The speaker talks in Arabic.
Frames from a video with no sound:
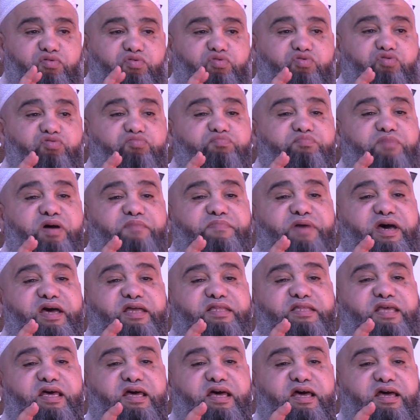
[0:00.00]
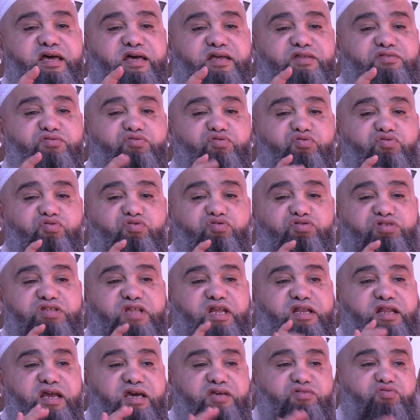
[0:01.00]
ثم بعد الدخول
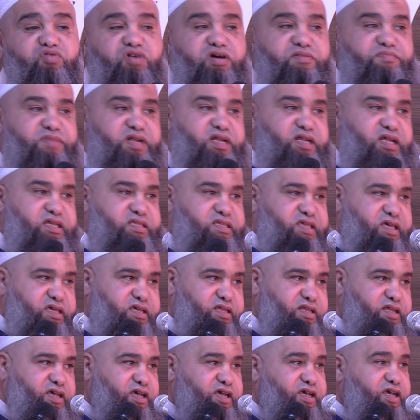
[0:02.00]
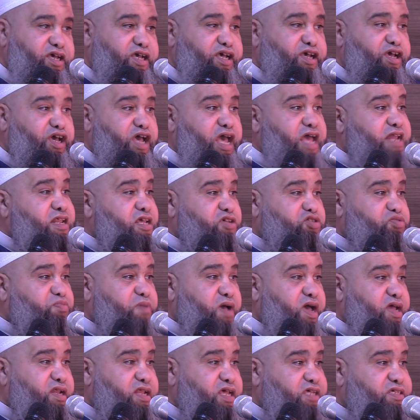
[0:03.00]
طلقتها مرتين أنا
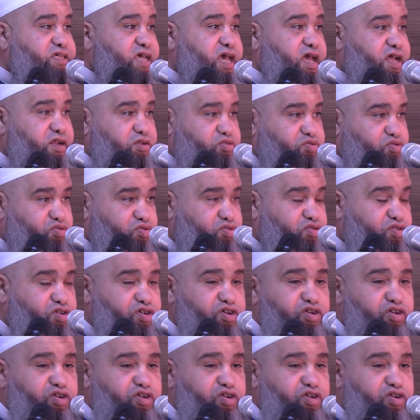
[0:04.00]
سبحان الله سألته